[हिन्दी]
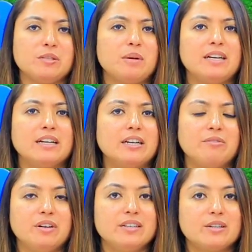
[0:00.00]
जिसमें अलग
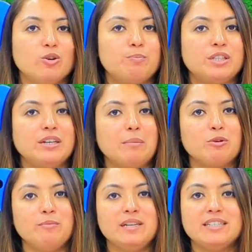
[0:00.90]
अलग वर्क ऑप्शन
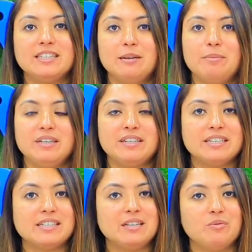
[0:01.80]
आपको मिल जाता है प्रिंट
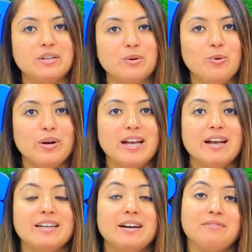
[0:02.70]
के साथ वर्क हो
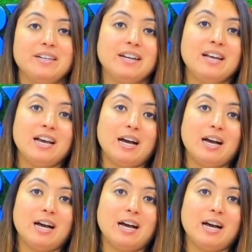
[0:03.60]
गया या फिर